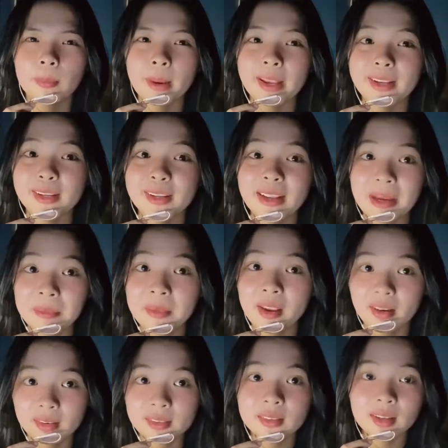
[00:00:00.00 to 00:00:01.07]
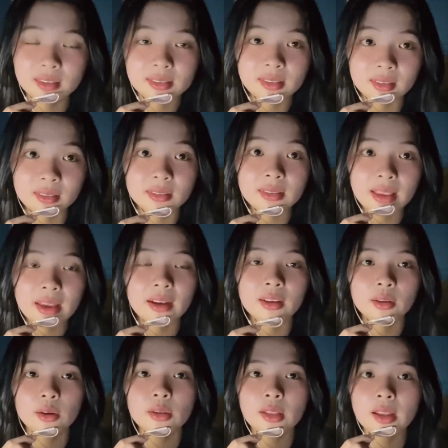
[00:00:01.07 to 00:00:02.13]
bạn cảm nhận thật sự nha
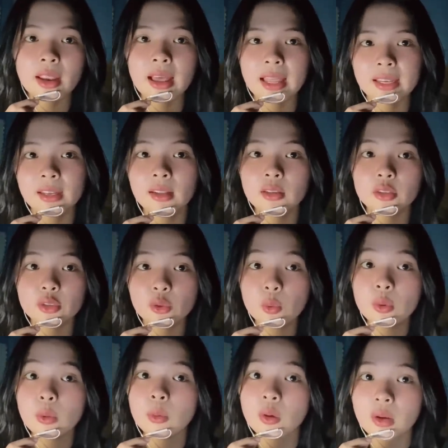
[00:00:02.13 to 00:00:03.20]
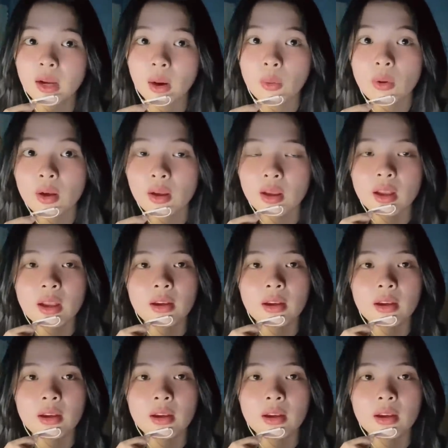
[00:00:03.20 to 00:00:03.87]
có thể là ảnh là người chú trong con gấu á